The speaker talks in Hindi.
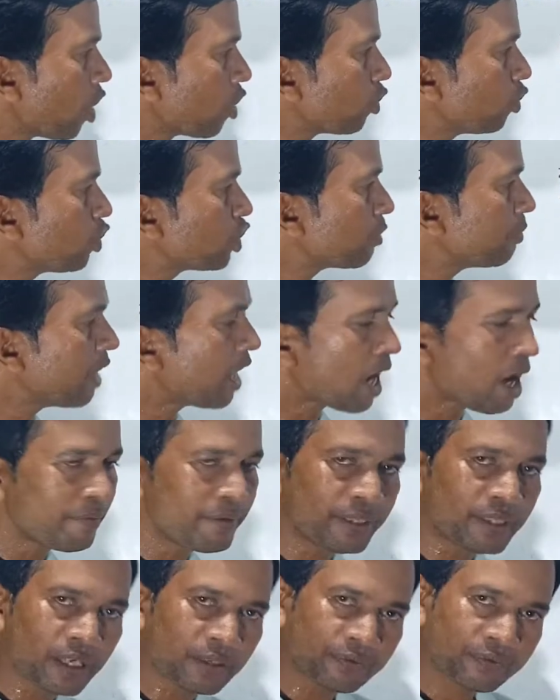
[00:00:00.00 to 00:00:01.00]
और उसमें
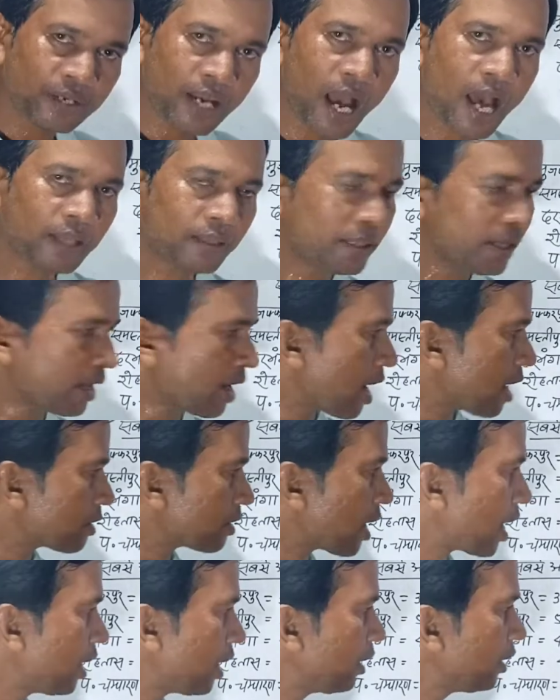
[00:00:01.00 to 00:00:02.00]
अभी तक फ़िलहाल
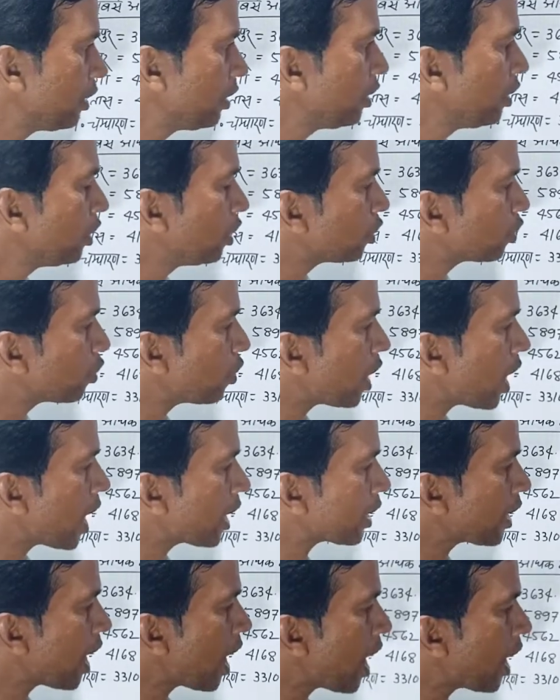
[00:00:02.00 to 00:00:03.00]
देखा जाए तो
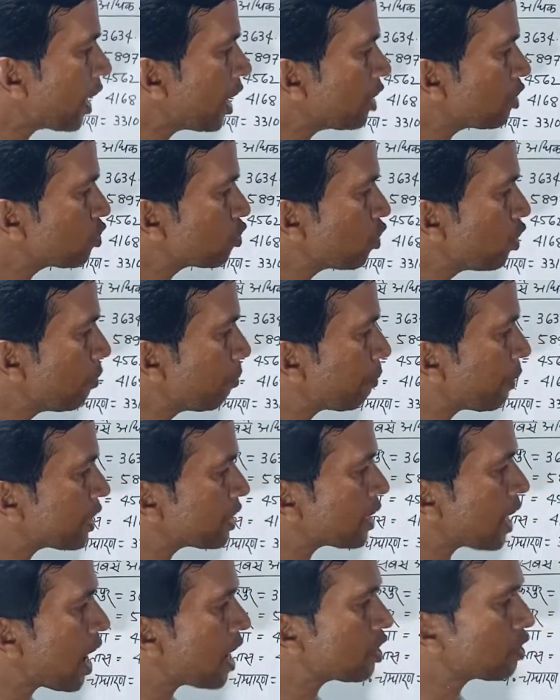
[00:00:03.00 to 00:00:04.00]
अठारह सौ
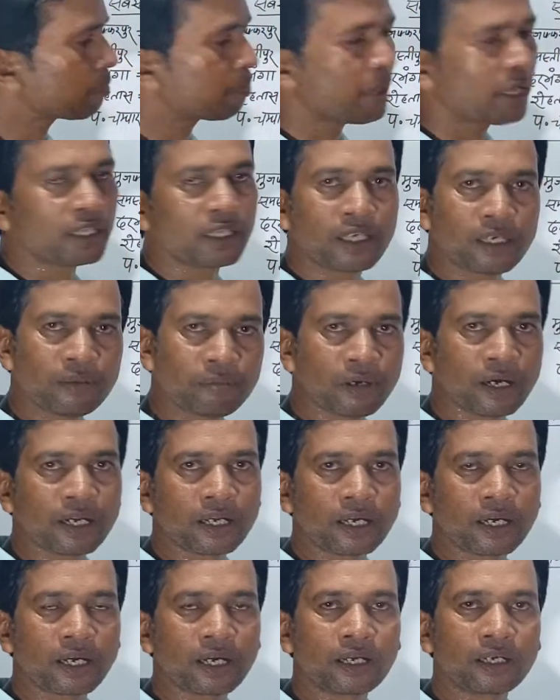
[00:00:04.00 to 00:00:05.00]
पचास पद ही
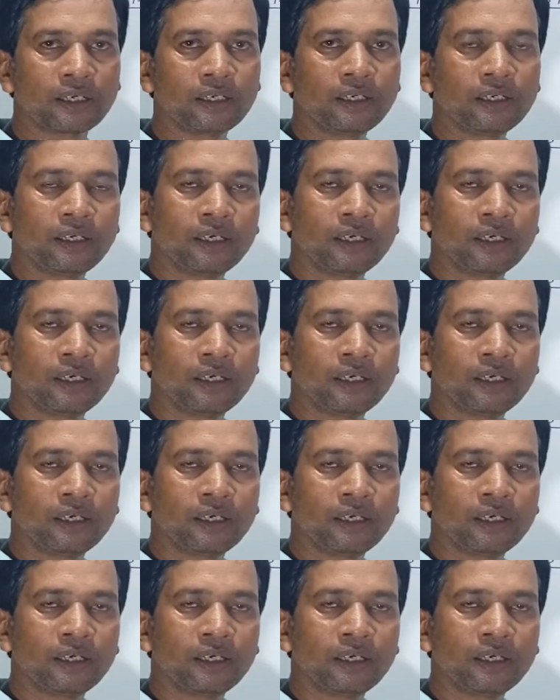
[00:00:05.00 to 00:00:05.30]
भरे हैं